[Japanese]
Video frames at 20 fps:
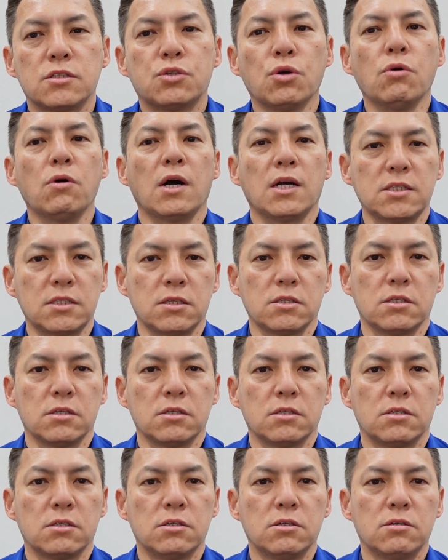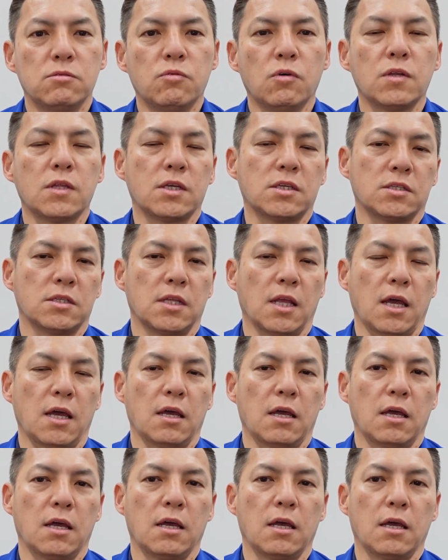蒸発をですね、
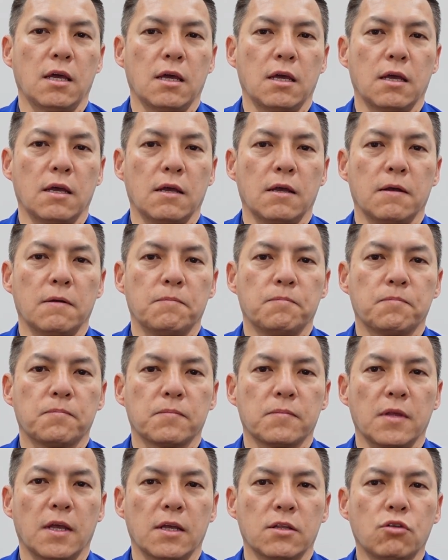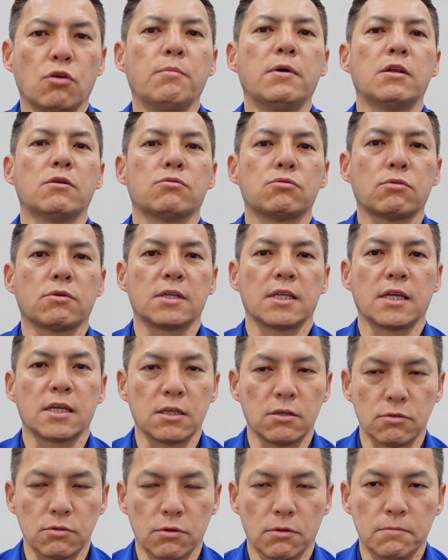えー、止めることがで
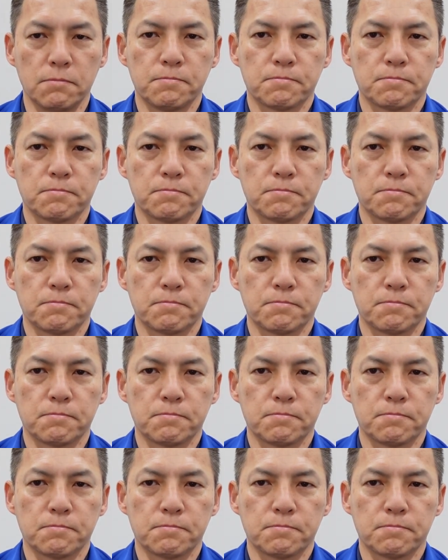きると。